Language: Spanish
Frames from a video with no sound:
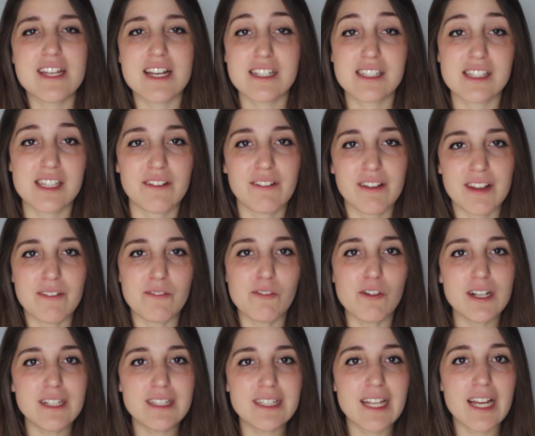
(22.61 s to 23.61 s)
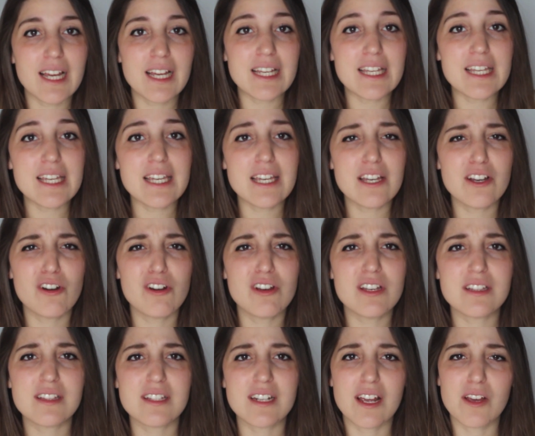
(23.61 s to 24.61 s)
ya estaba de vuelta y
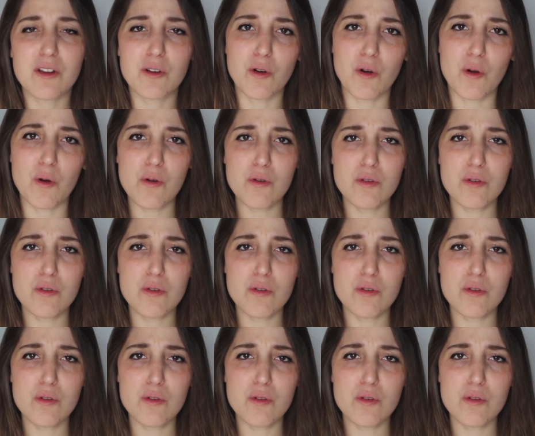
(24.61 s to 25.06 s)
hoy traigo